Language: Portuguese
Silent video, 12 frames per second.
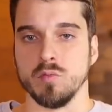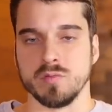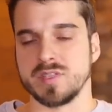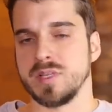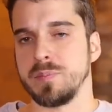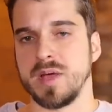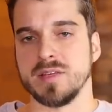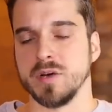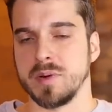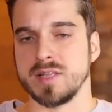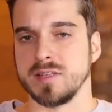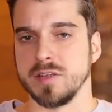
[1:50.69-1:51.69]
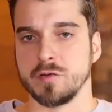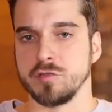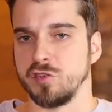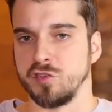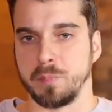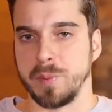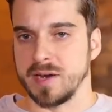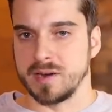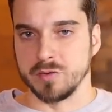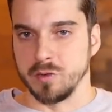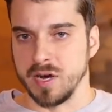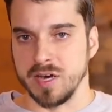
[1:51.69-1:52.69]
Um, se perder, o brasileiro
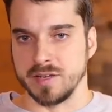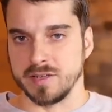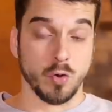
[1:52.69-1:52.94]
despenca no ranking.